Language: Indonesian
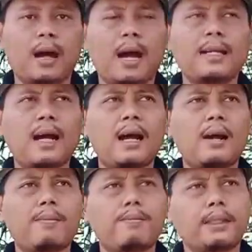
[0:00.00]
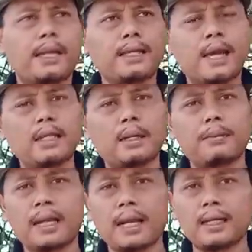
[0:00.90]
Ada pertanyaan yang
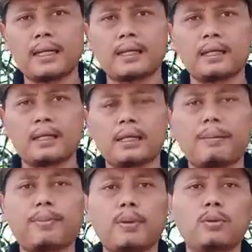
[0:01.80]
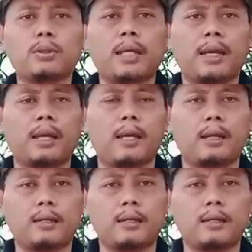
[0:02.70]
menarik yang perlu saya